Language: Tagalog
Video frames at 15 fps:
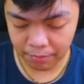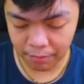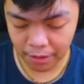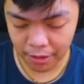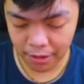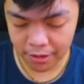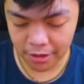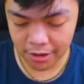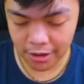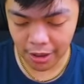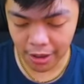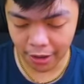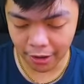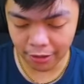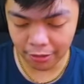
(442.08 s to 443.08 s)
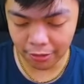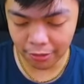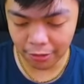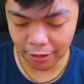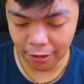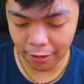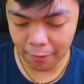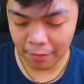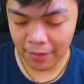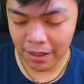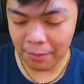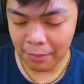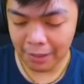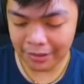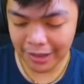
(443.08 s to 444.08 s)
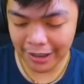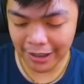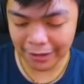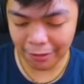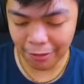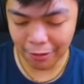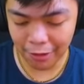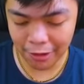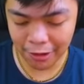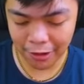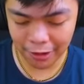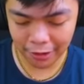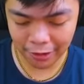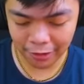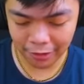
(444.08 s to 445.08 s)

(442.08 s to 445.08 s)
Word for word: Pasan si Idol oh. Patay ka tuloy. Ah.